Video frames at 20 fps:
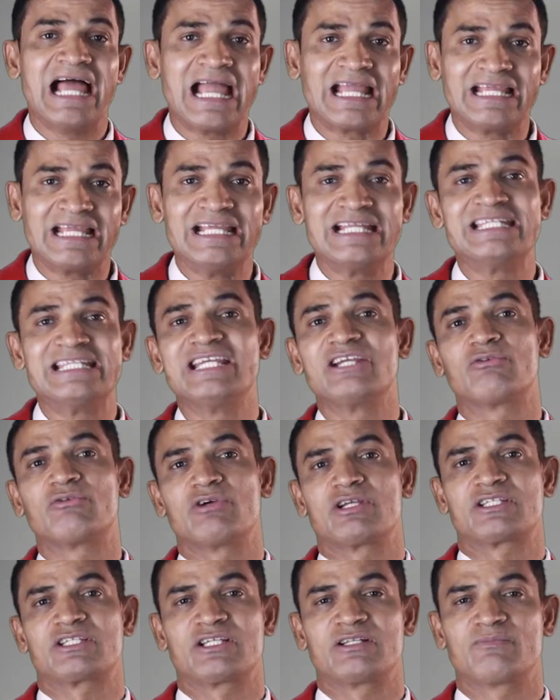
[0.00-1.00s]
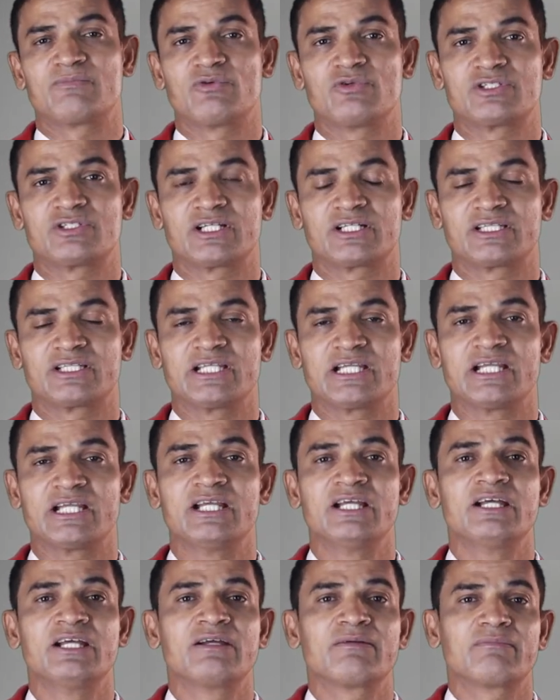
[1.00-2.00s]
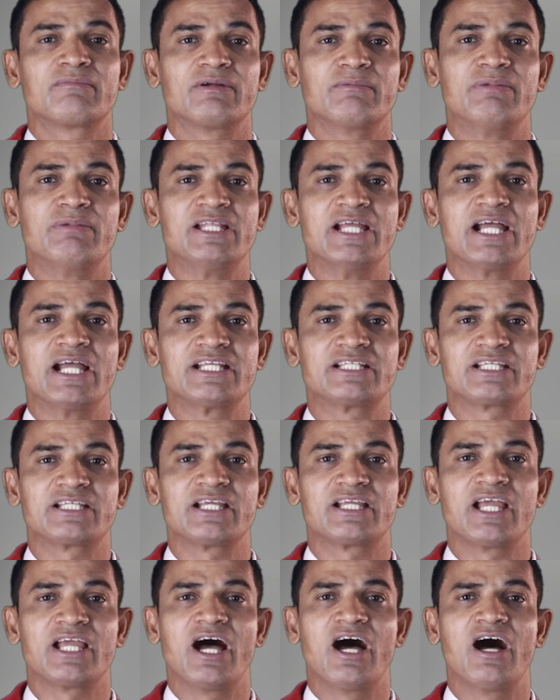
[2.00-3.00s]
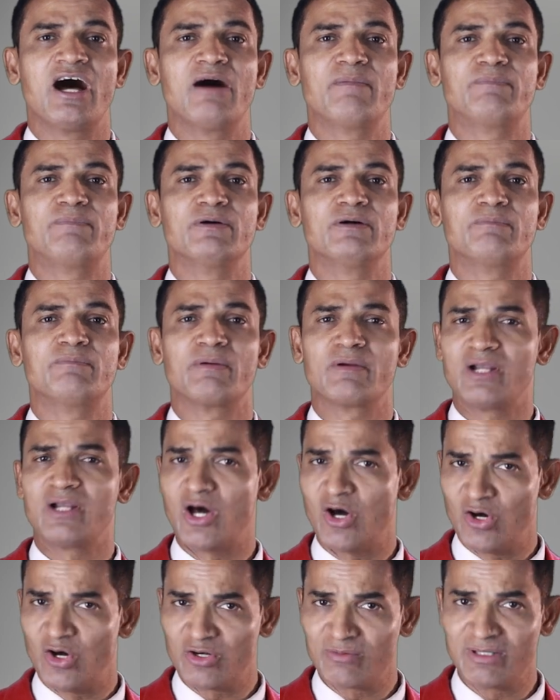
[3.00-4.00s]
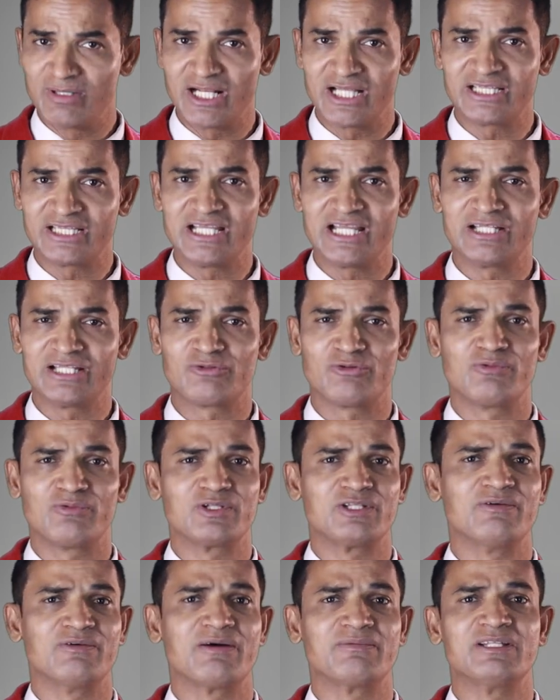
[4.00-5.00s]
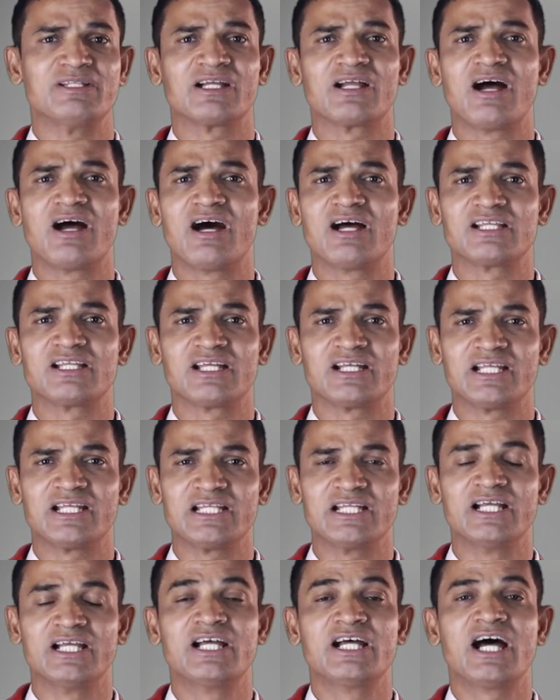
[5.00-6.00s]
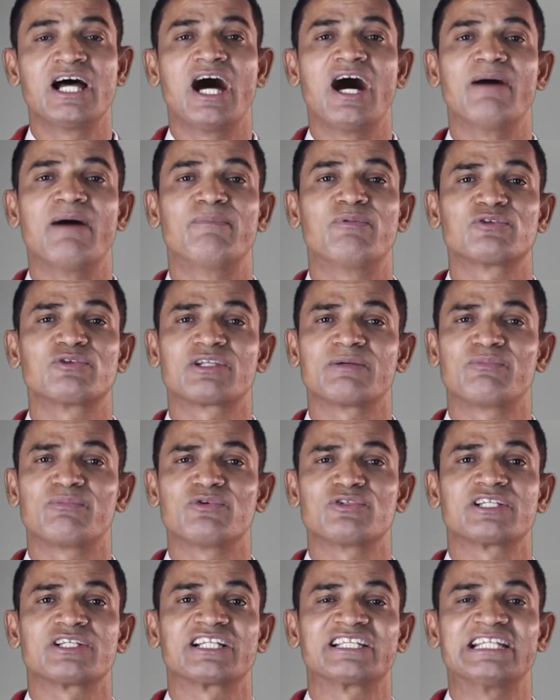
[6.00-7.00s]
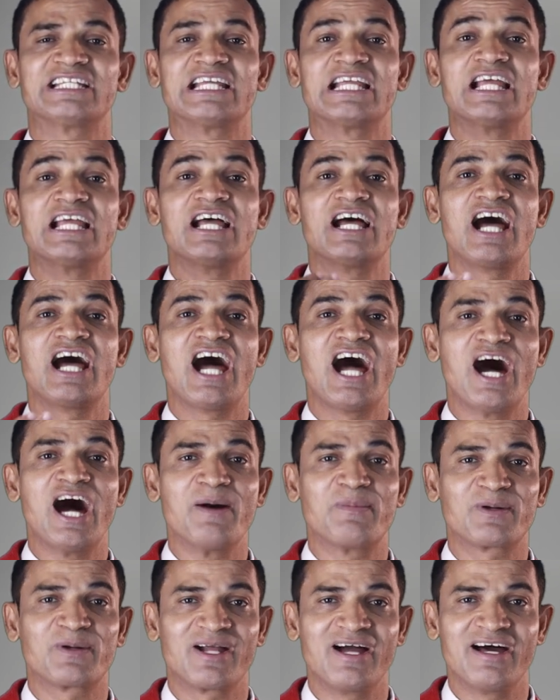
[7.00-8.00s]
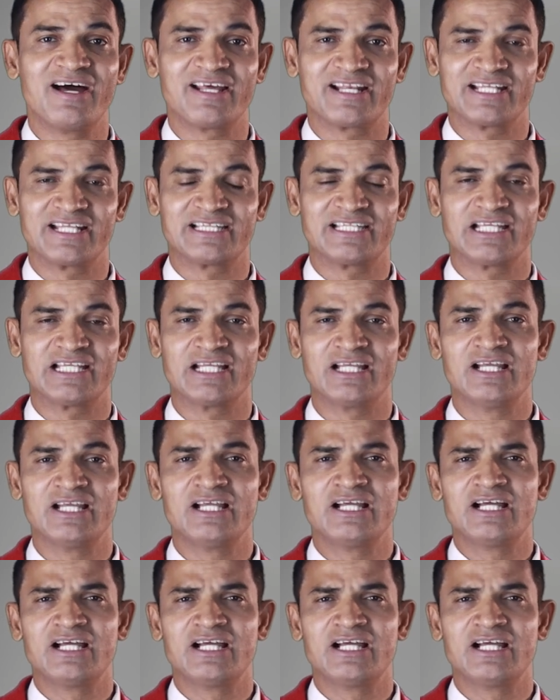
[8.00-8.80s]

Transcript: एंगेजिंग क्वेश्चन पूछ सकते हैं बजाय इसके कि आप लाहौर में रहते हैं तो वो जवाब देगा हाँ या नहीं आप उससे पूछ सकते हैं आप कहाँ रहते हैं